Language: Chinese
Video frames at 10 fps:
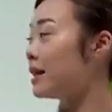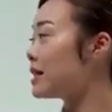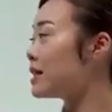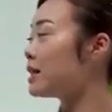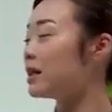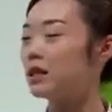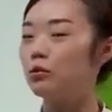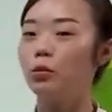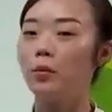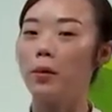第四个
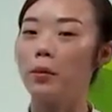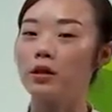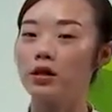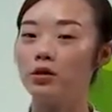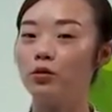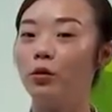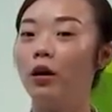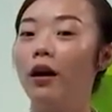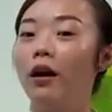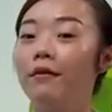字母宝宝是
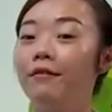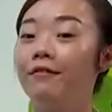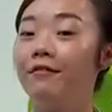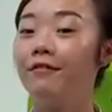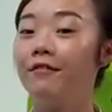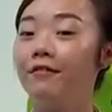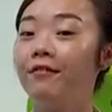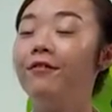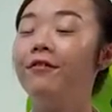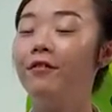读
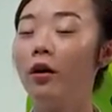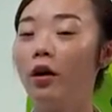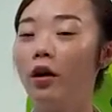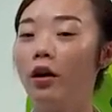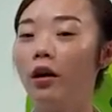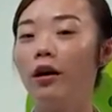f